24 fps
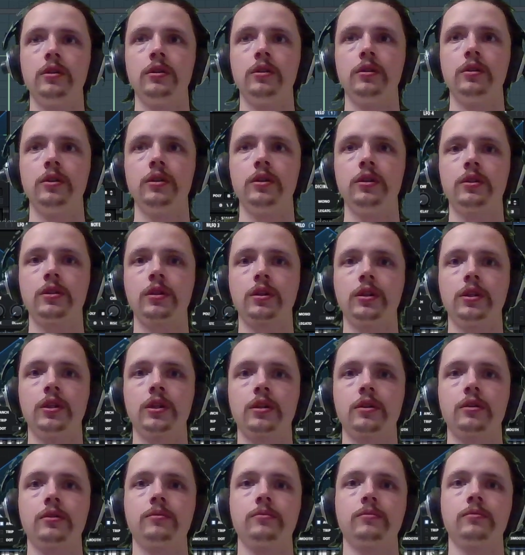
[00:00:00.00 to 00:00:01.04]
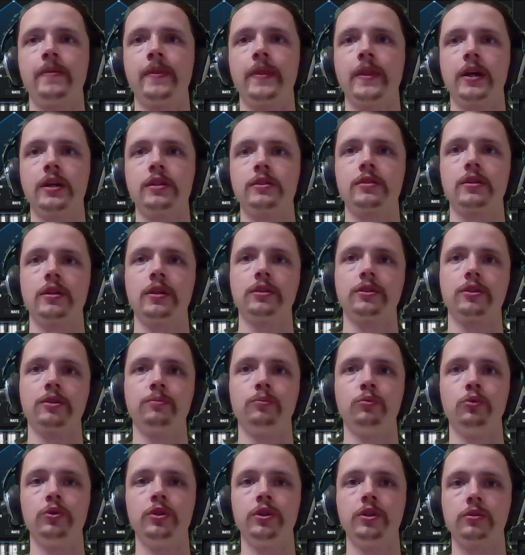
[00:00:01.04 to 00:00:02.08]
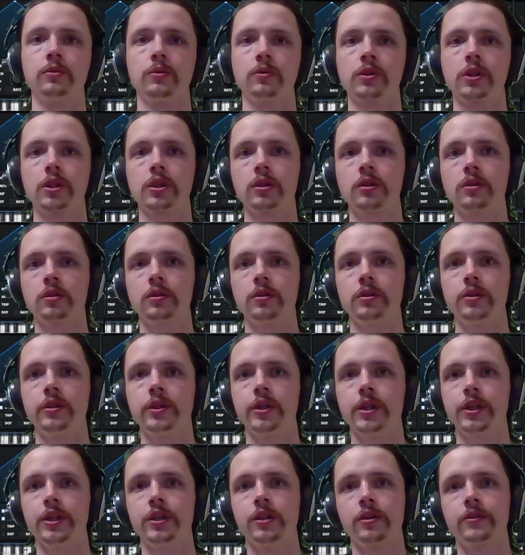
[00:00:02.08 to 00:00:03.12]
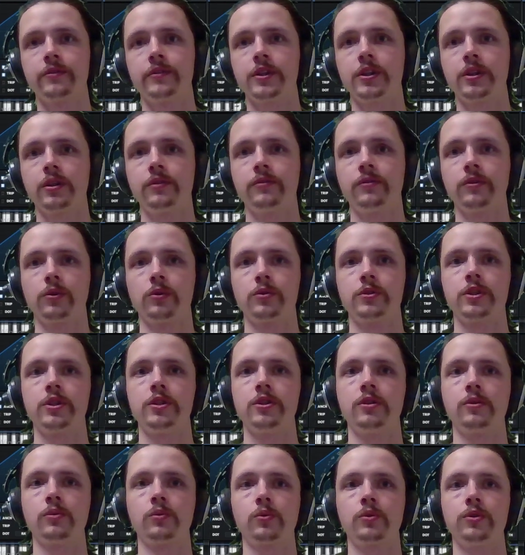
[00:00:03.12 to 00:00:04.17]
И тогда осциллятор будет не только реагировать на velocity, но